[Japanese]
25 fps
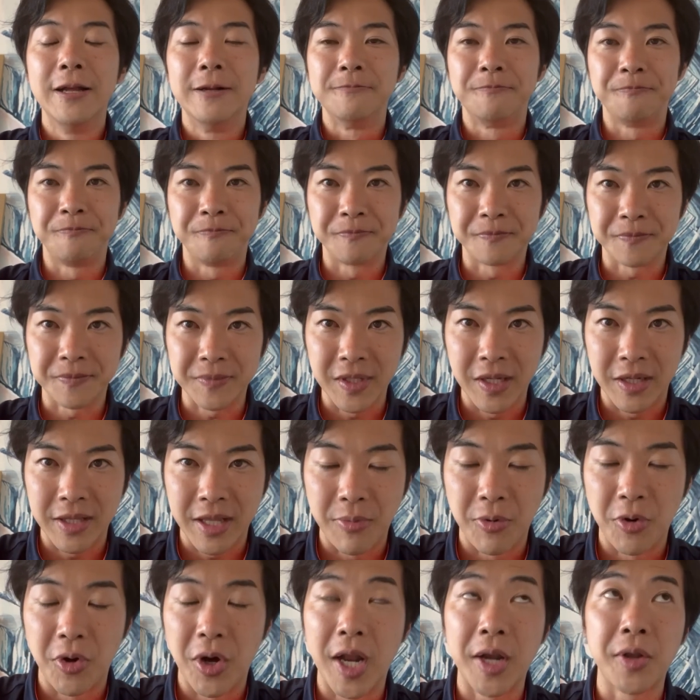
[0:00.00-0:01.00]

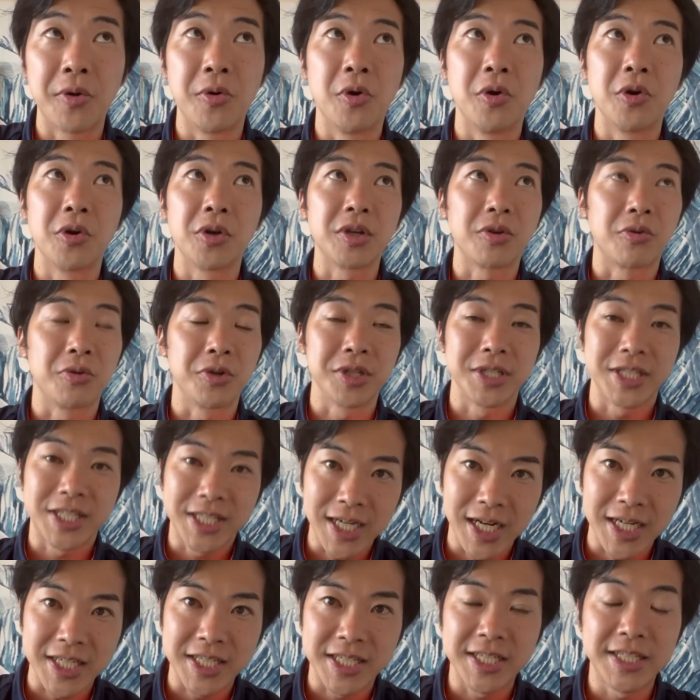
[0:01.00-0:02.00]
でも、この
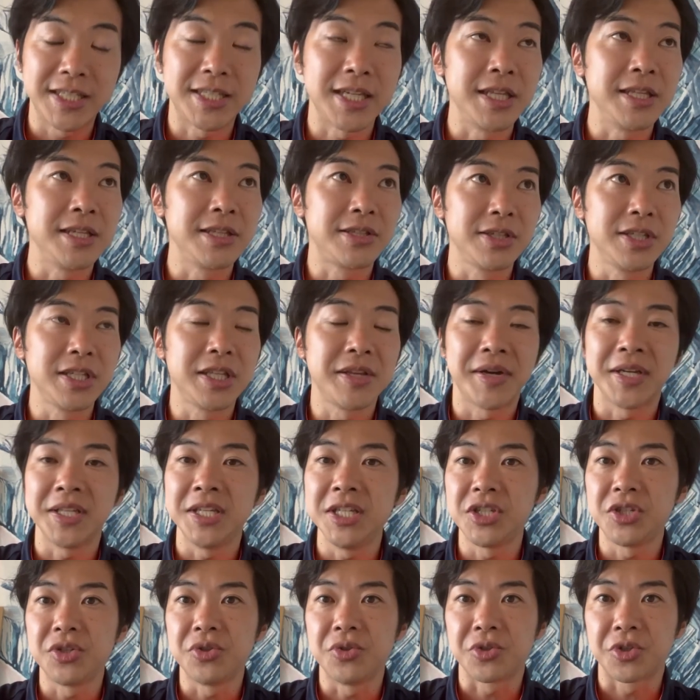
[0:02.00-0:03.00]
石垣市議選については
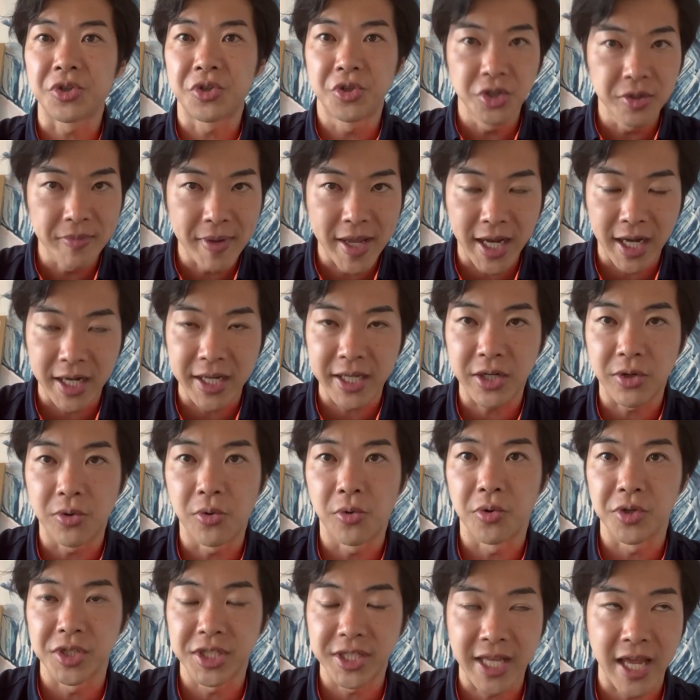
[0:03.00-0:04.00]
29名が立
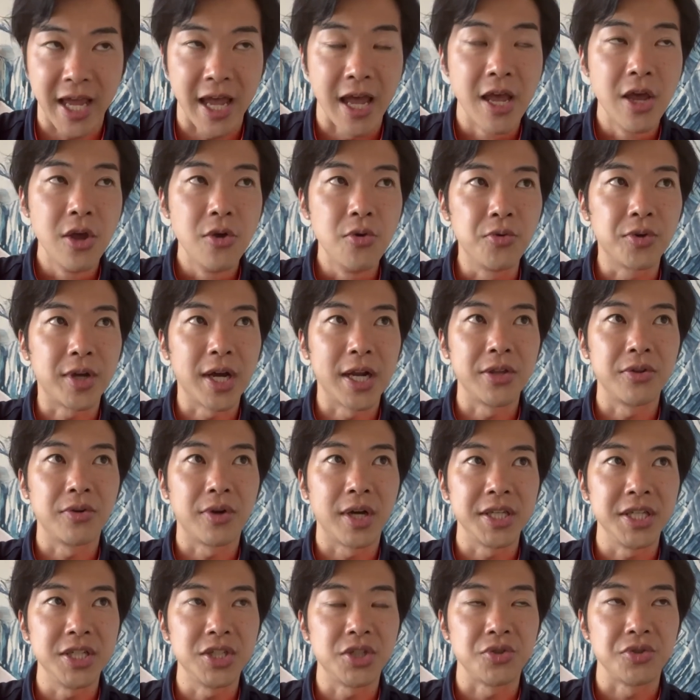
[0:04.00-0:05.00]
候補して、受かるの
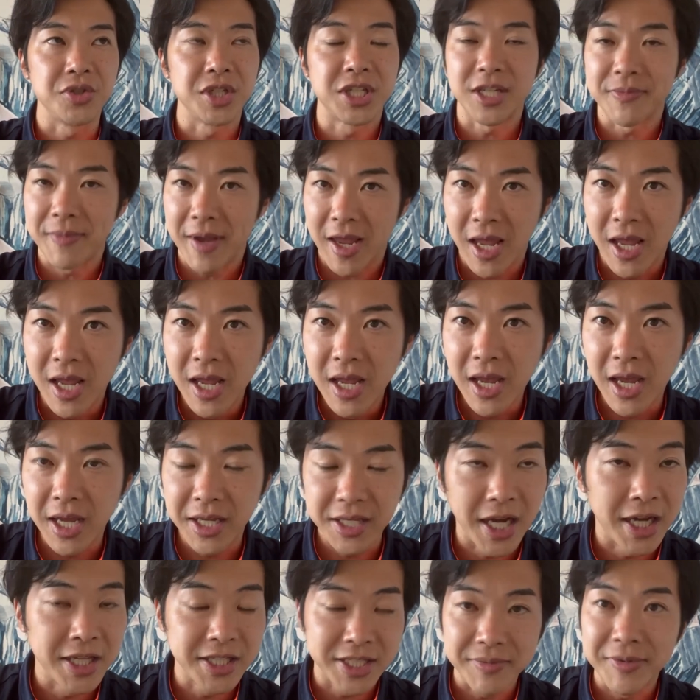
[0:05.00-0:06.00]
が21名、
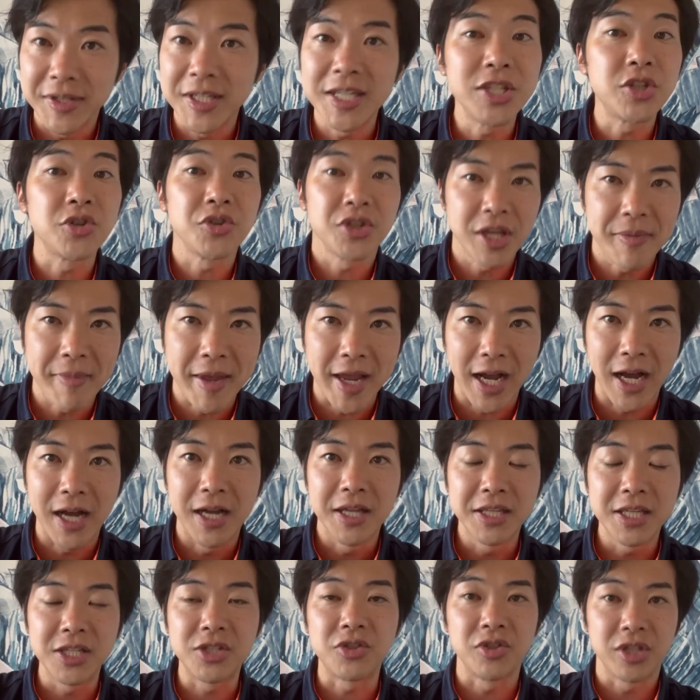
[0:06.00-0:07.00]
22名か、
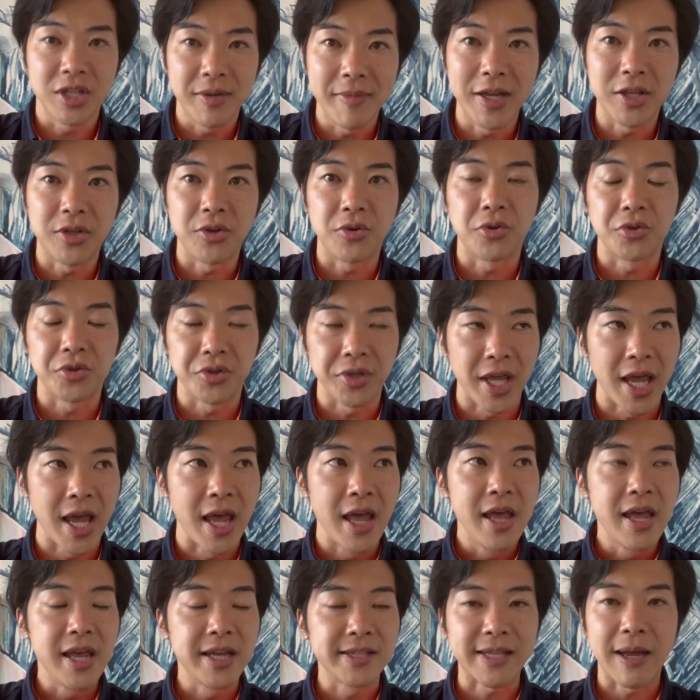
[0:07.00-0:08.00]
22名ということ
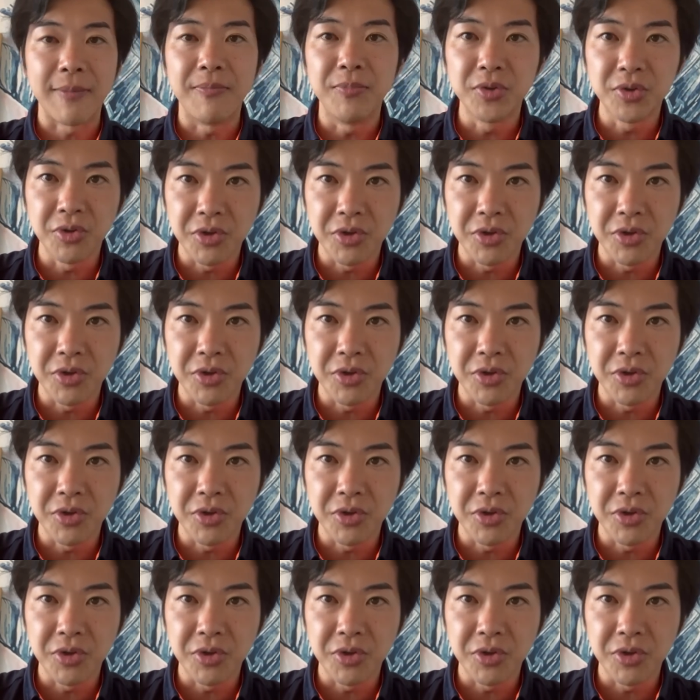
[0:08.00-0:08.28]
で、およそ3